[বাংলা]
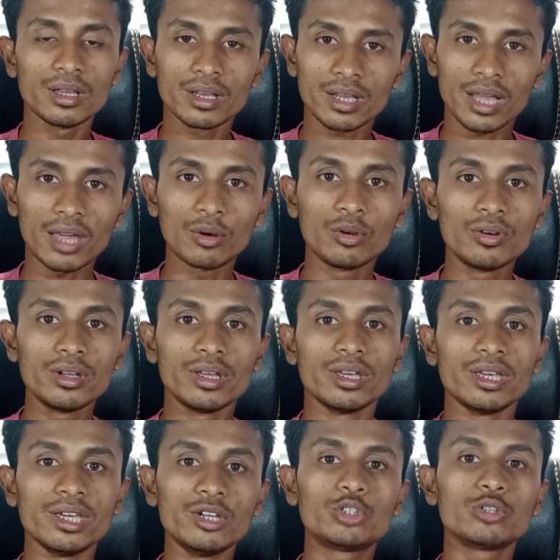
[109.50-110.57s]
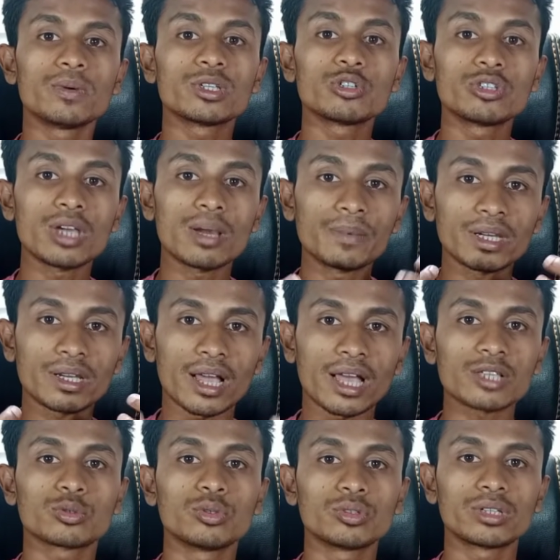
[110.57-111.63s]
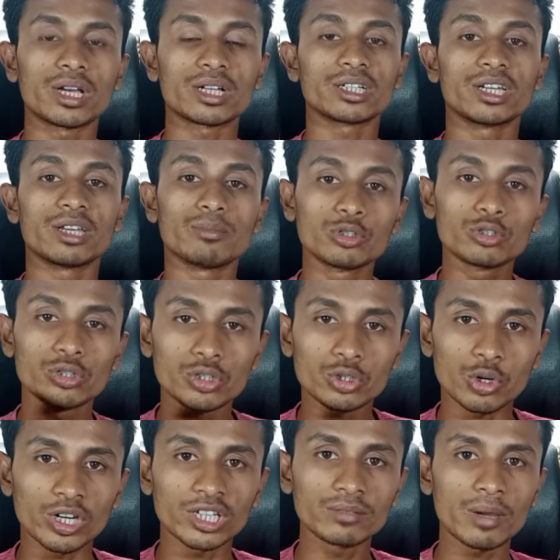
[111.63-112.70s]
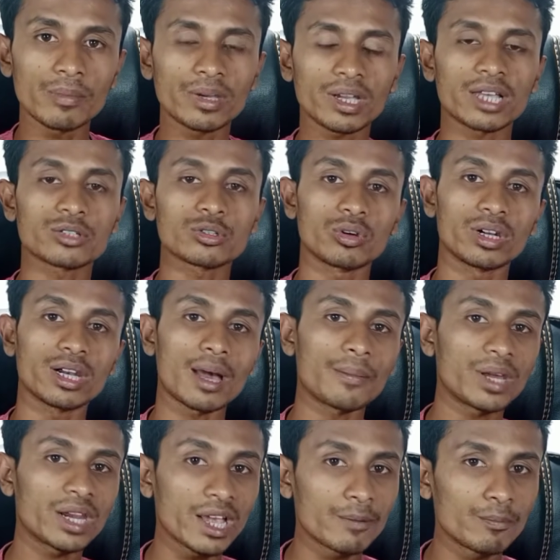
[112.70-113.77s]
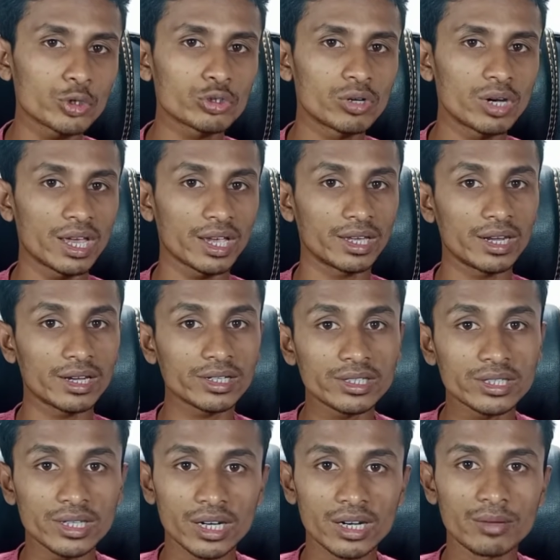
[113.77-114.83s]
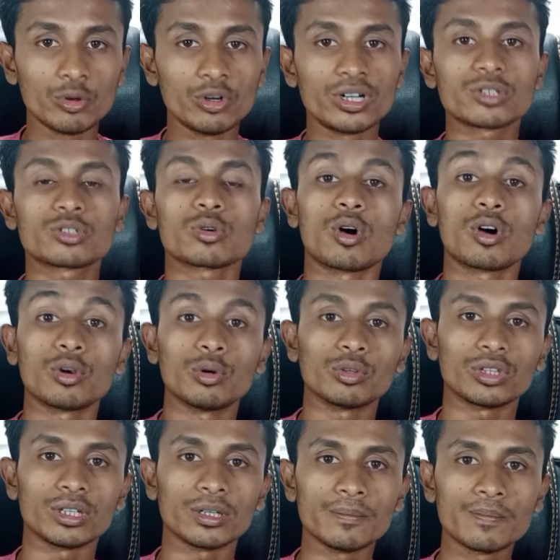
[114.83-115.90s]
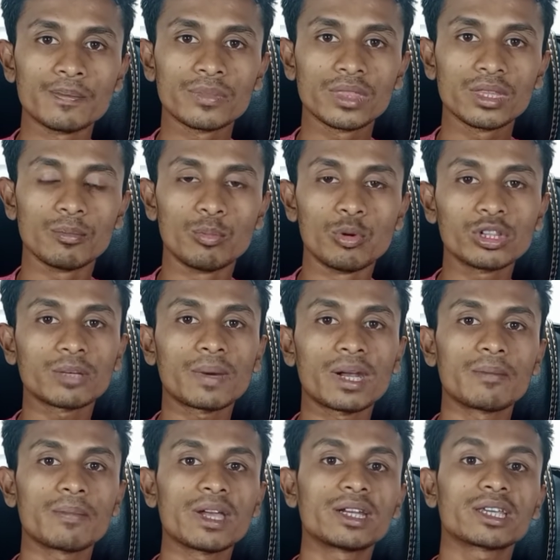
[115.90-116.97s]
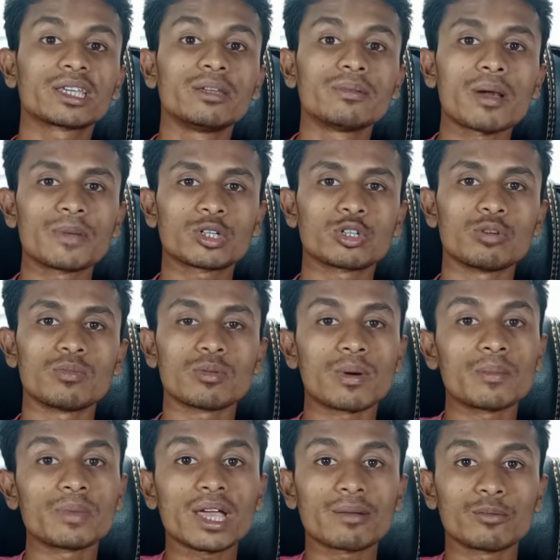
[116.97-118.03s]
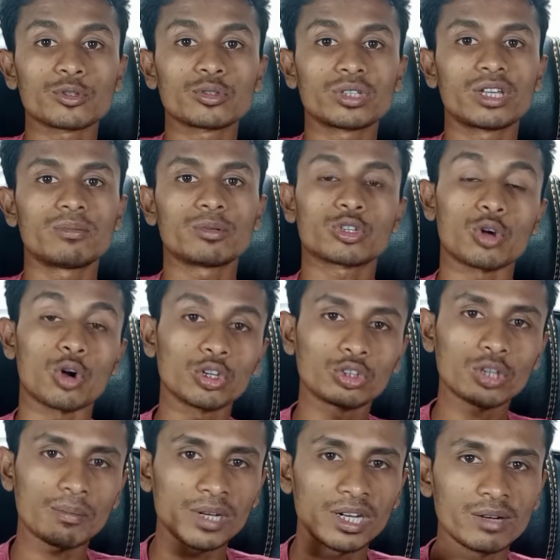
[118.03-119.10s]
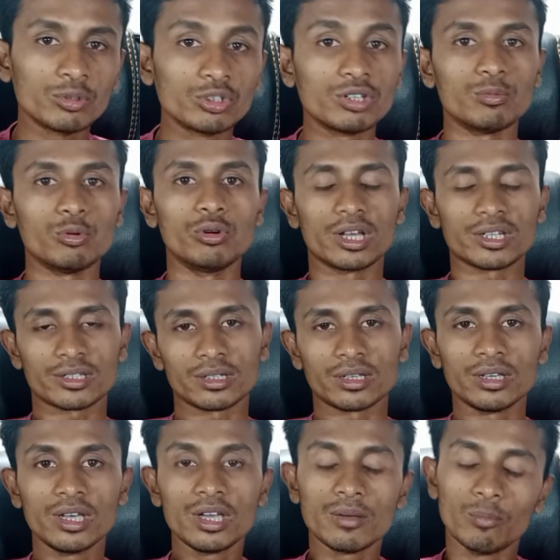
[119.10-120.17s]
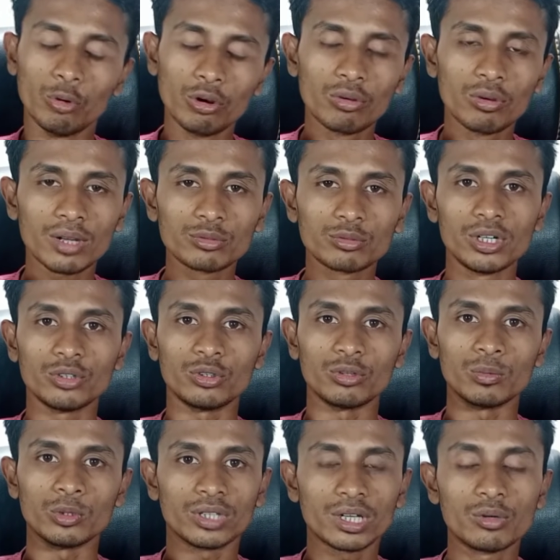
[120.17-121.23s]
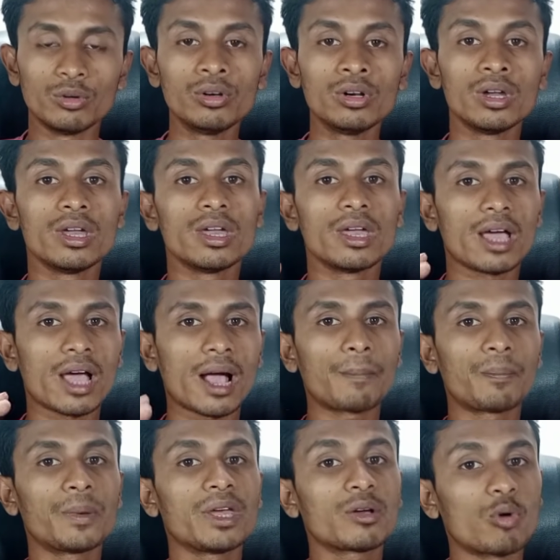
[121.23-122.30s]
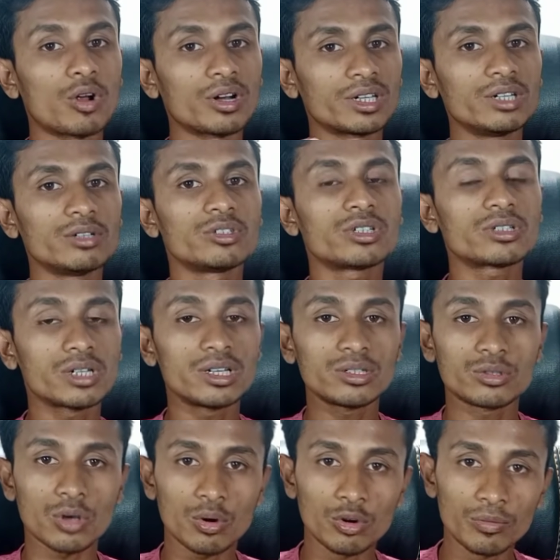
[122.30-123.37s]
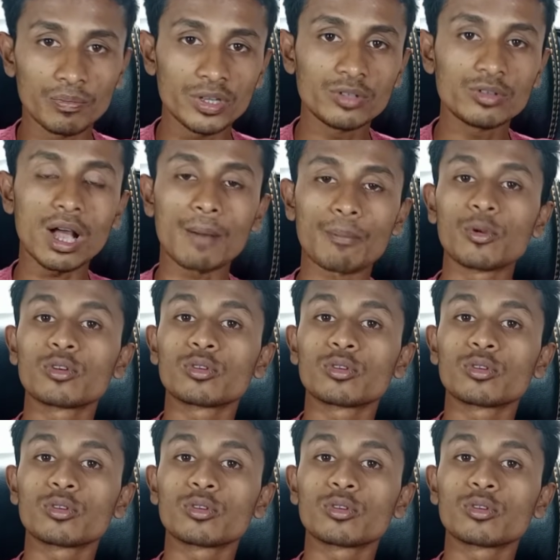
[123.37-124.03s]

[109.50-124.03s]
কারণ ইউটিউবে যদি আপনি কাজ করতে আসেন এবং যদি সঠিকভাবে কাজ করেন আমার এক বছর লাগে না একটি চ্যানেলে মনিটাইজ অন হতে বলতে পারেন ভাই এটা কীভাবে সম্ভব আমি এক বছর দেড় বছর হয়তো আপনার এর মধ্যে ভুল আছে ভুলগুলাও তুলে ধরবো দেখুন আপনি কন্টিনিউসলি যখন ভিডিও আপলোড